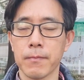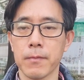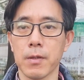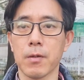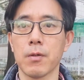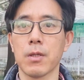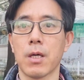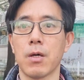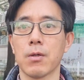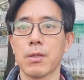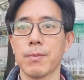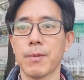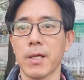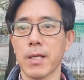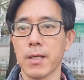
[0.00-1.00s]
일어나고
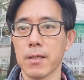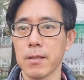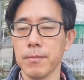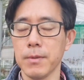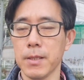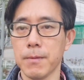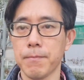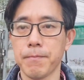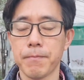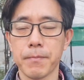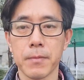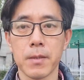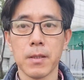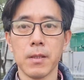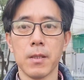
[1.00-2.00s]
싶다라는 겁니다
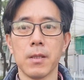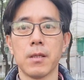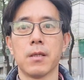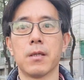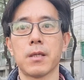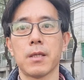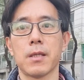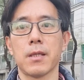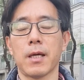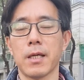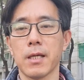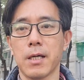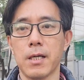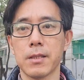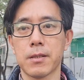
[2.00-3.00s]
원느서
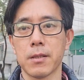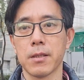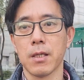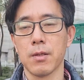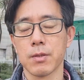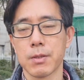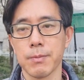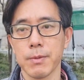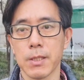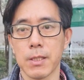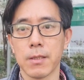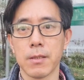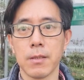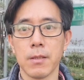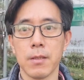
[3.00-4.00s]
나이가 들어가고 있습니다
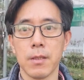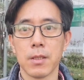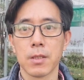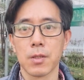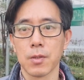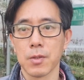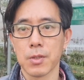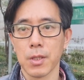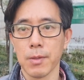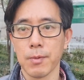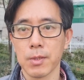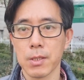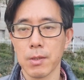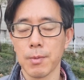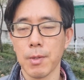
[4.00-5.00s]
저도 제
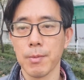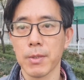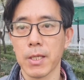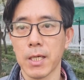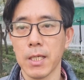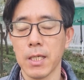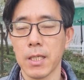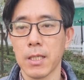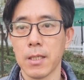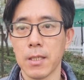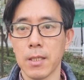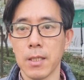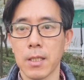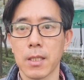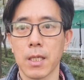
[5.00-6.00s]
모습을 보면 아
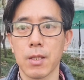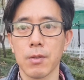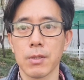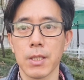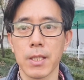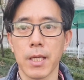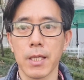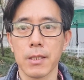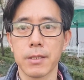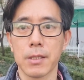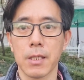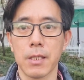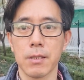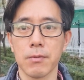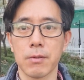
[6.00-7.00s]
나도 이제 나이가
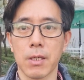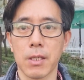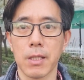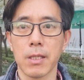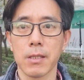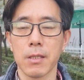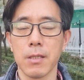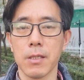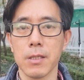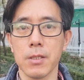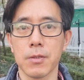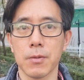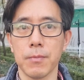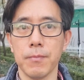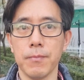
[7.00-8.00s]
들어가는구나 라는 걸
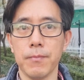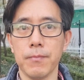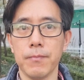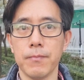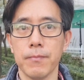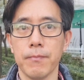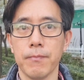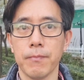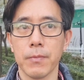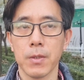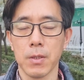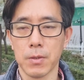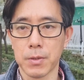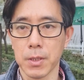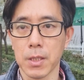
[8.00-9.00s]
느끼죠
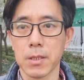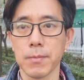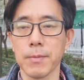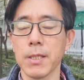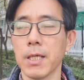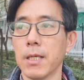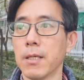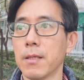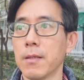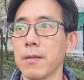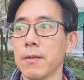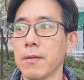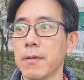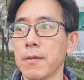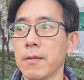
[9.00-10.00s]
어쩌겠습니까?
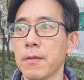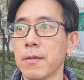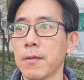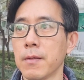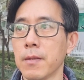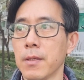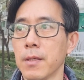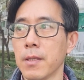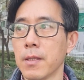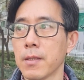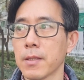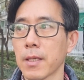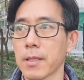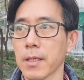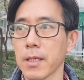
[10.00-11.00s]

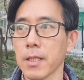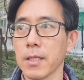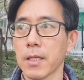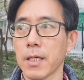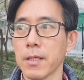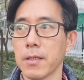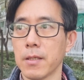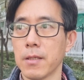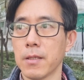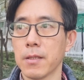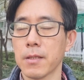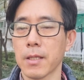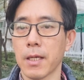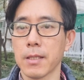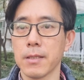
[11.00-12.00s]
세상이 나를
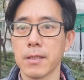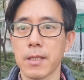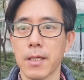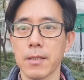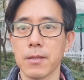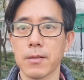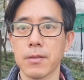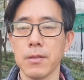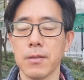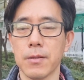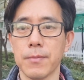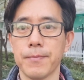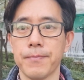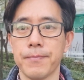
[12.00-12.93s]
나이 들게 하는 것을요.